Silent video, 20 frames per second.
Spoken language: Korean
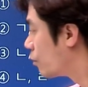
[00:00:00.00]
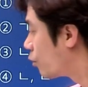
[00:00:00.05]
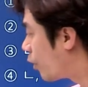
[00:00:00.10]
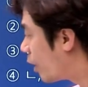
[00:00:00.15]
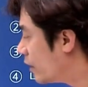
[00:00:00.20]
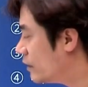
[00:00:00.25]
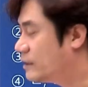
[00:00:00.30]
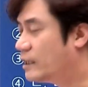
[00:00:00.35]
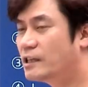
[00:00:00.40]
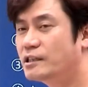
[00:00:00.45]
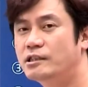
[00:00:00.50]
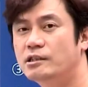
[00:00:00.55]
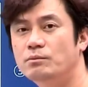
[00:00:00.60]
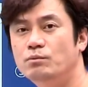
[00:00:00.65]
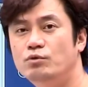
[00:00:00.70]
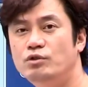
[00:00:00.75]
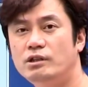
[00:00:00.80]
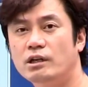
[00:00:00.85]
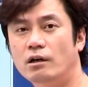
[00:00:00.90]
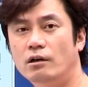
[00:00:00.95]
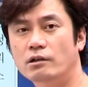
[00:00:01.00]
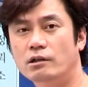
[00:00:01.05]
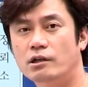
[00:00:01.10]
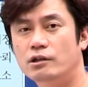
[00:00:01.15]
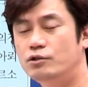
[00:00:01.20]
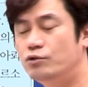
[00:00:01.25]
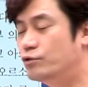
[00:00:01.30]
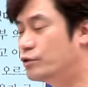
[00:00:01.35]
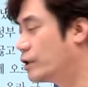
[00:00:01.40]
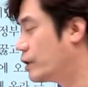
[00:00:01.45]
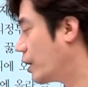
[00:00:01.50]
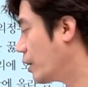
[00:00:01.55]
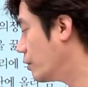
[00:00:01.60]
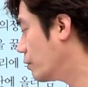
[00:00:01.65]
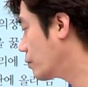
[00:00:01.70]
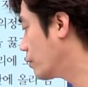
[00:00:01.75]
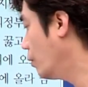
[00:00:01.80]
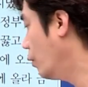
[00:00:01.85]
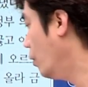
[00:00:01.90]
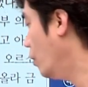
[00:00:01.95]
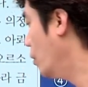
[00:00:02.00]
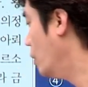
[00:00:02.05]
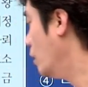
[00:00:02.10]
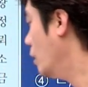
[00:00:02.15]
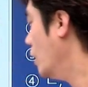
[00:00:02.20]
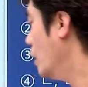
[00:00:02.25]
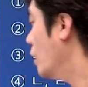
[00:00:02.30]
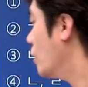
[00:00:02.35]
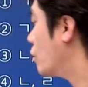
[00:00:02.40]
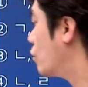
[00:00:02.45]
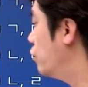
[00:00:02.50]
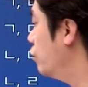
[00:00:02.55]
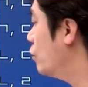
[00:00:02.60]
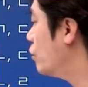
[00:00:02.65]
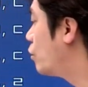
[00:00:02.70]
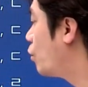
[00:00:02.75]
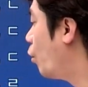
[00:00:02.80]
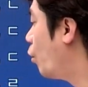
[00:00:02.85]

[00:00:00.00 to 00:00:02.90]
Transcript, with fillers: 굉장히 지금 문제가 어렵게 출제되었고 군